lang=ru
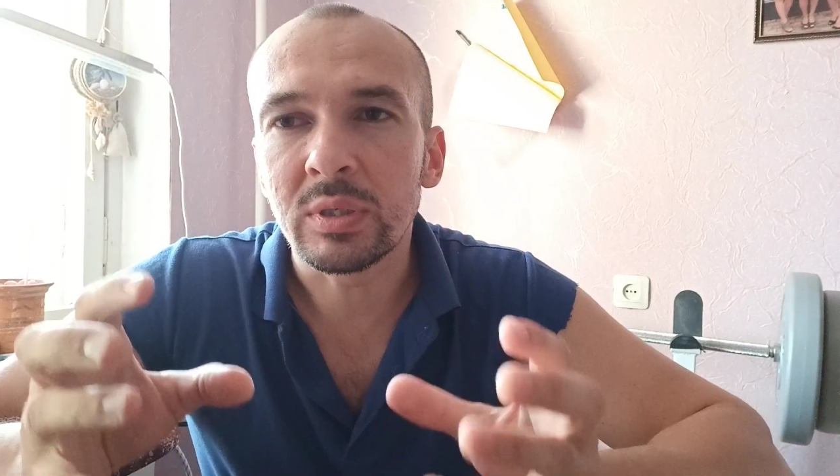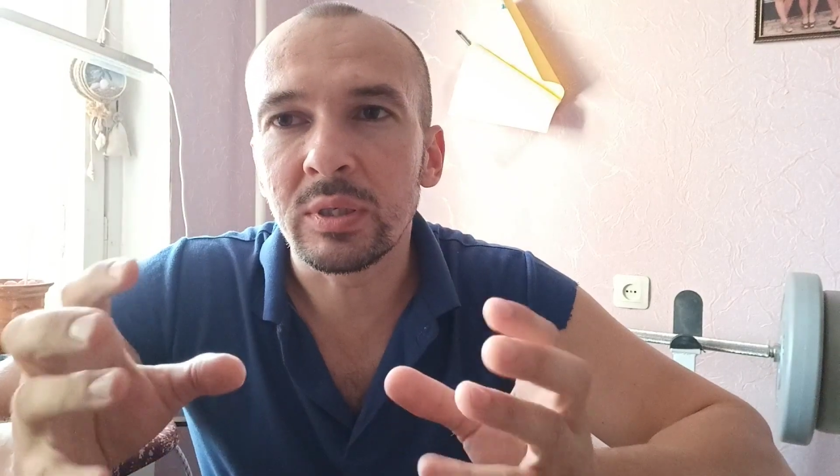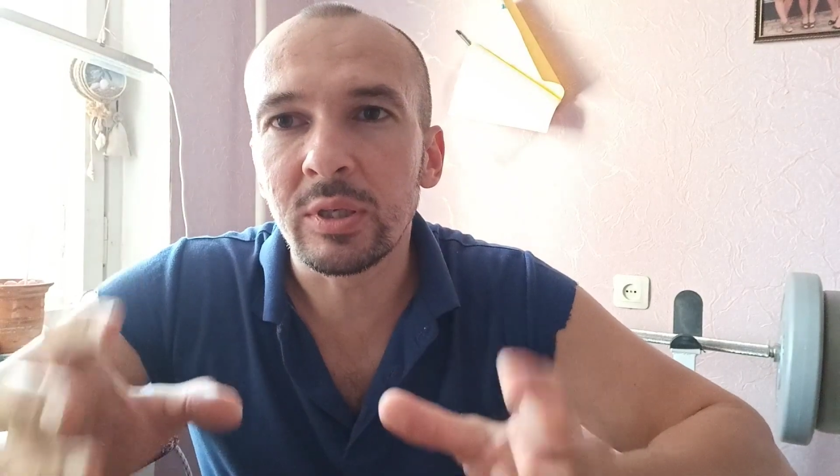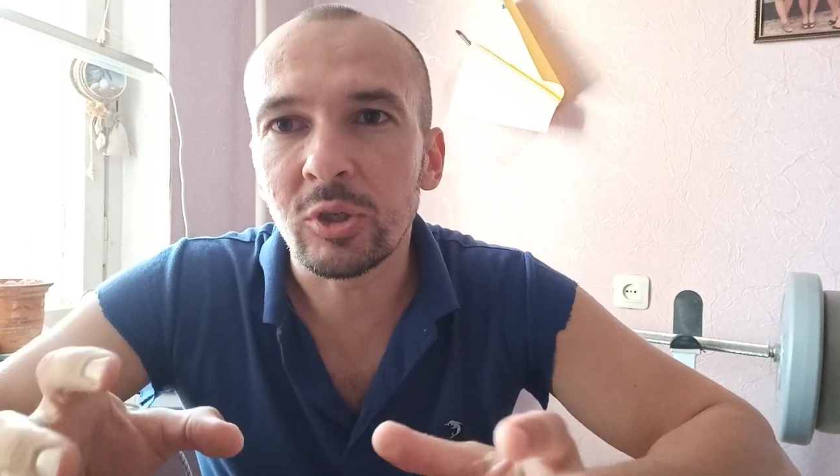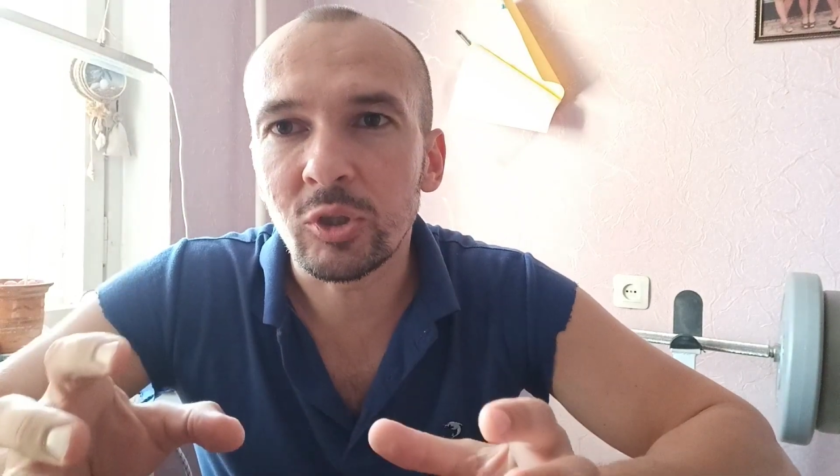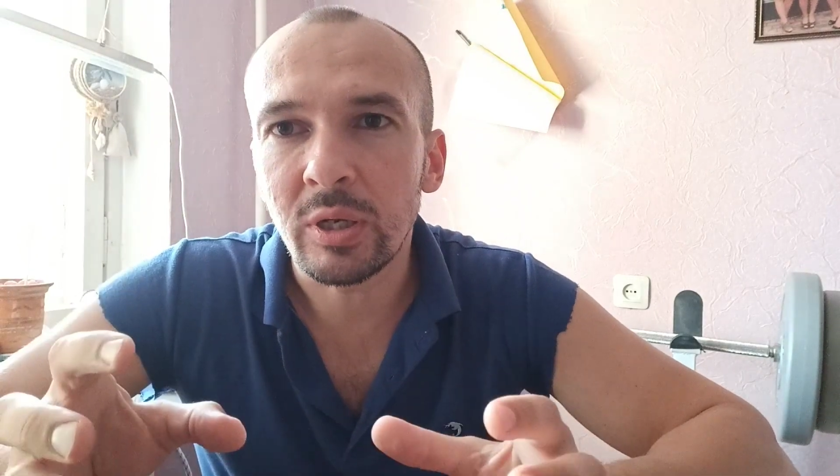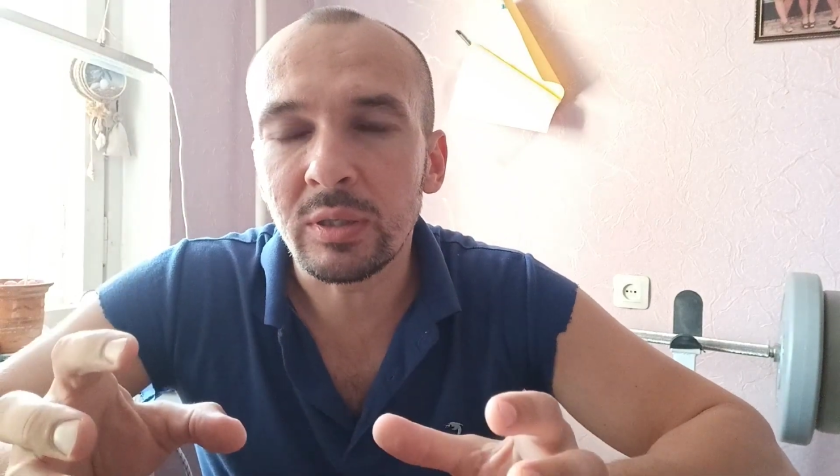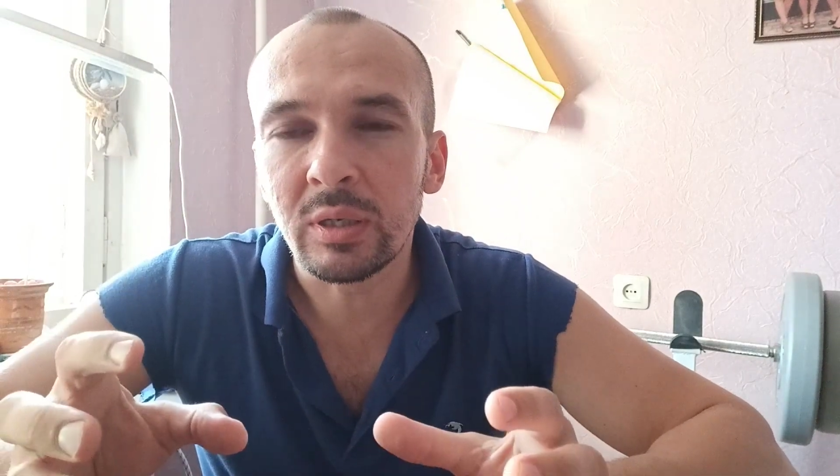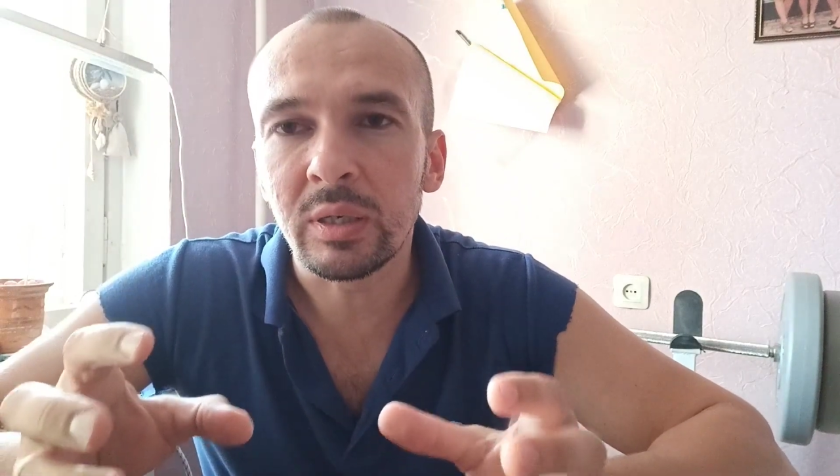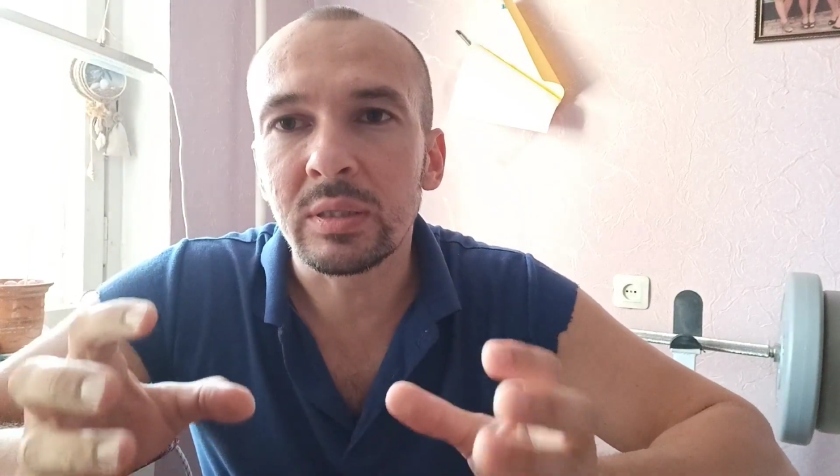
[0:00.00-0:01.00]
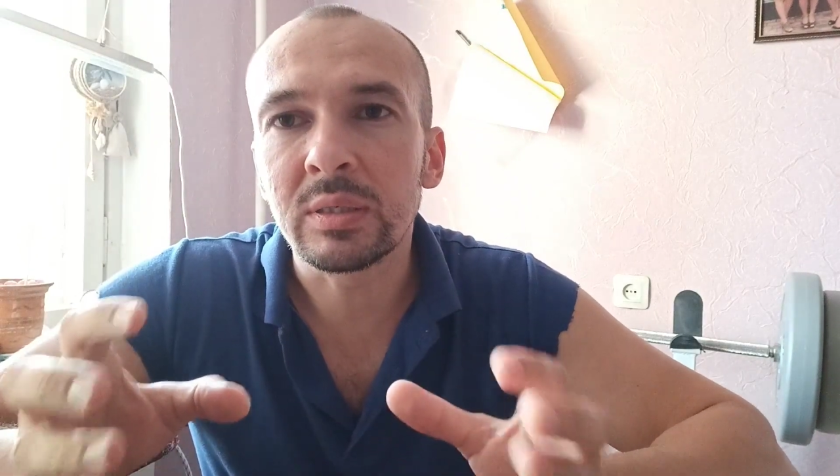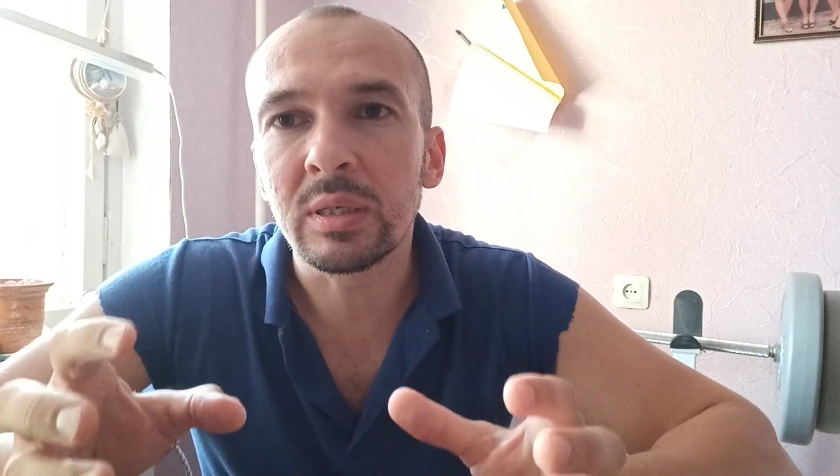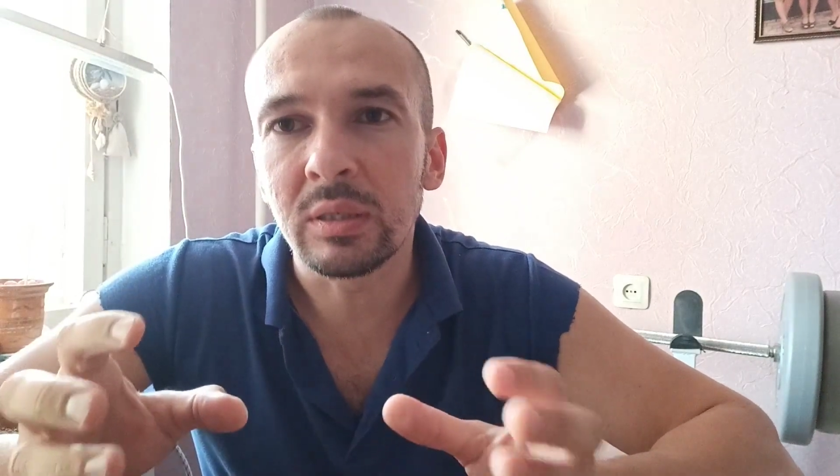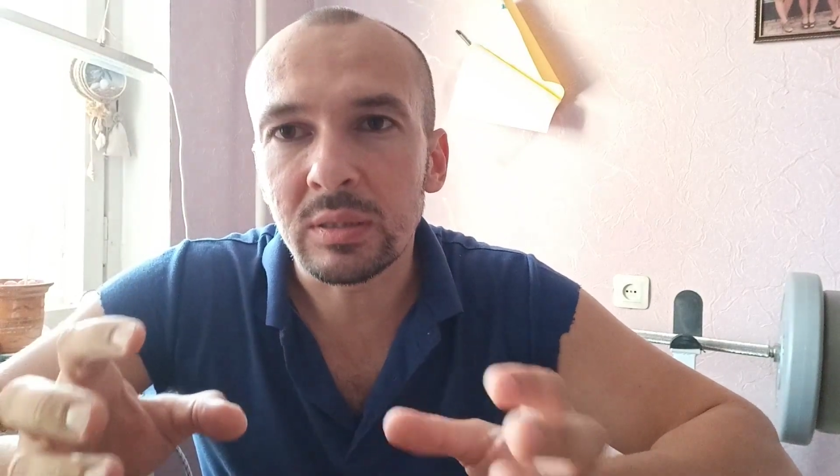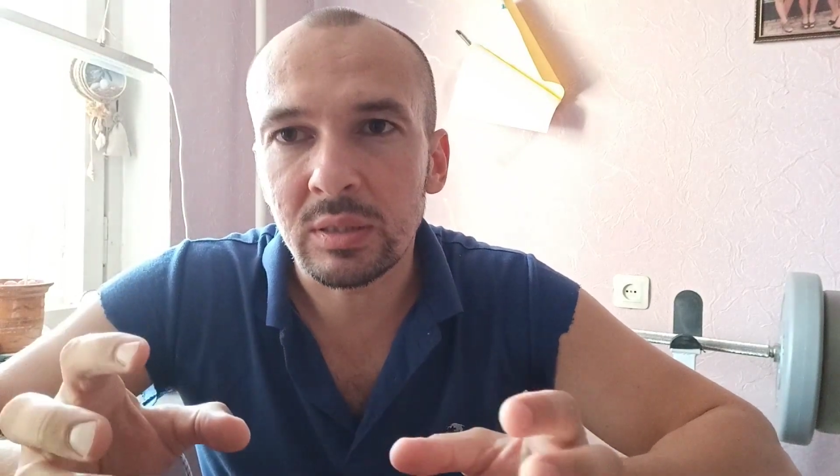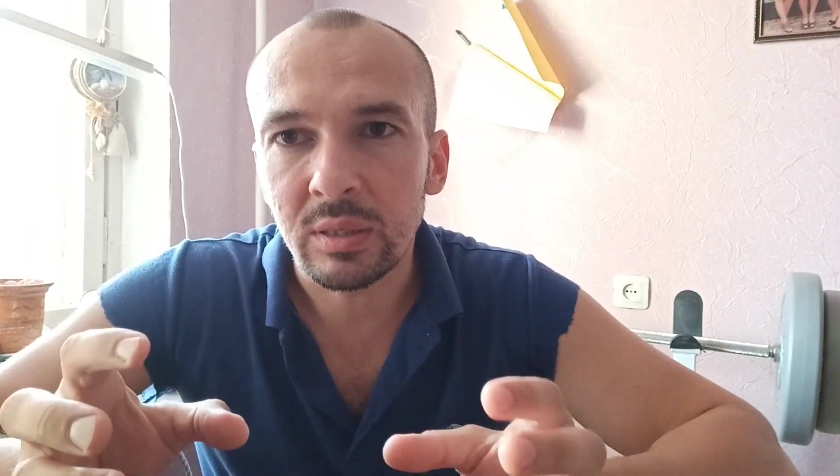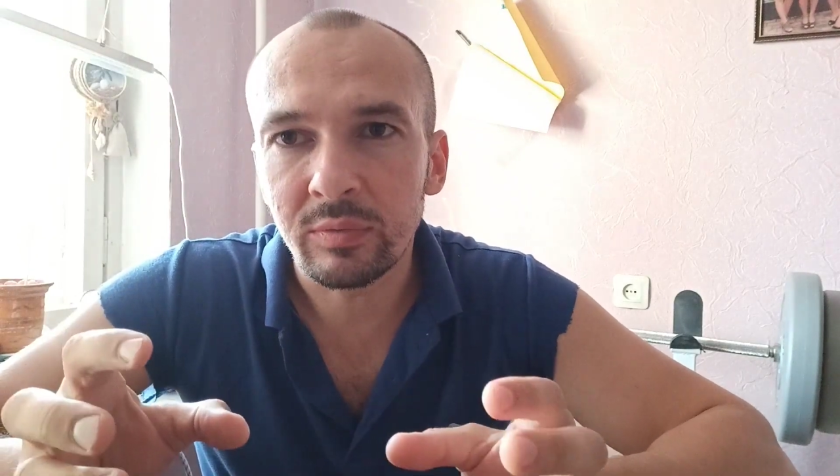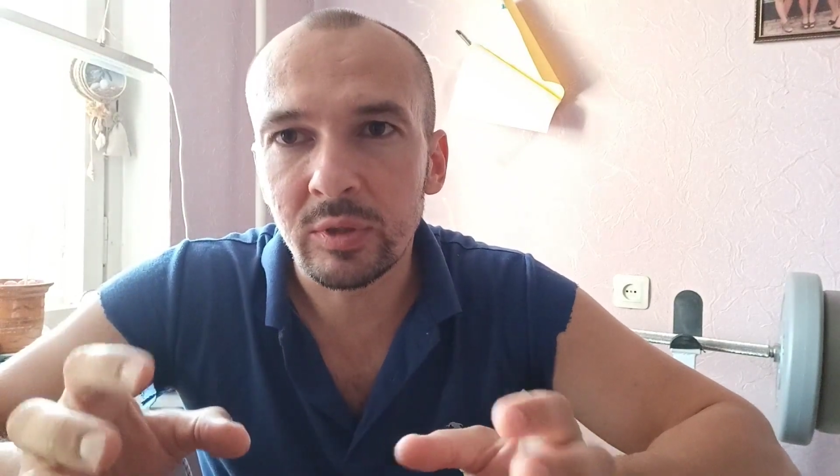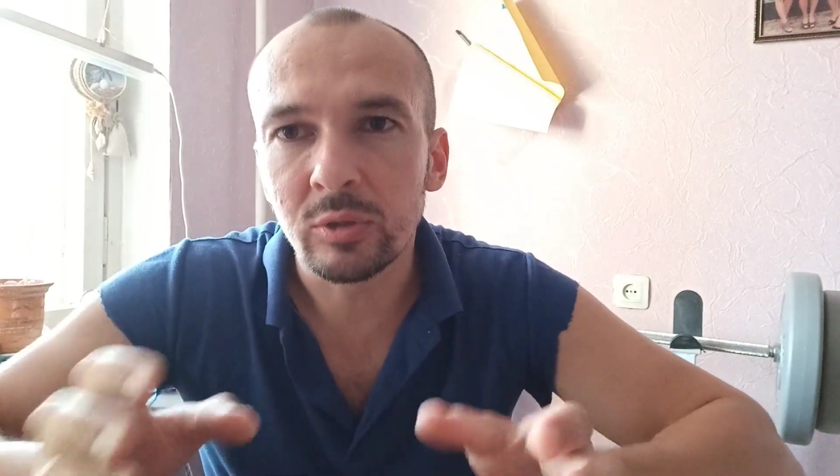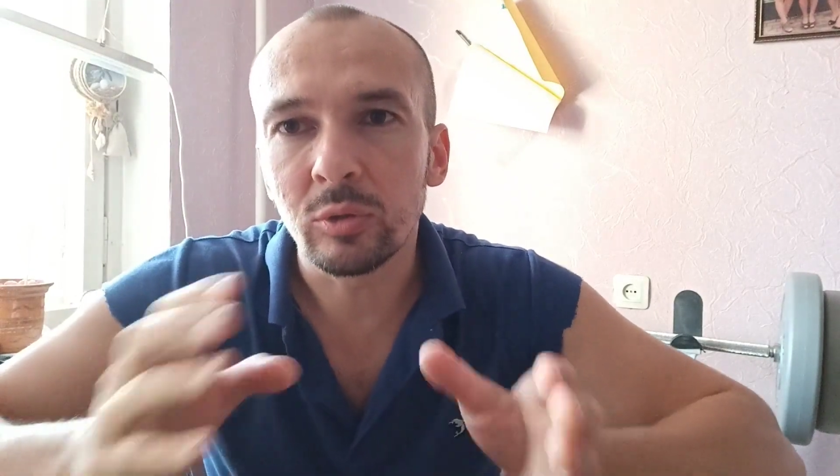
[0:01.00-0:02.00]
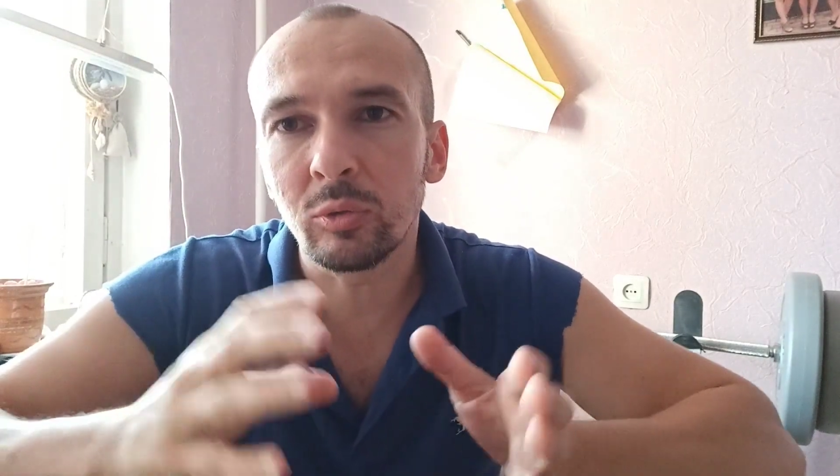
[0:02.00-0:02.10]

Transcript: содержательное и целостное видео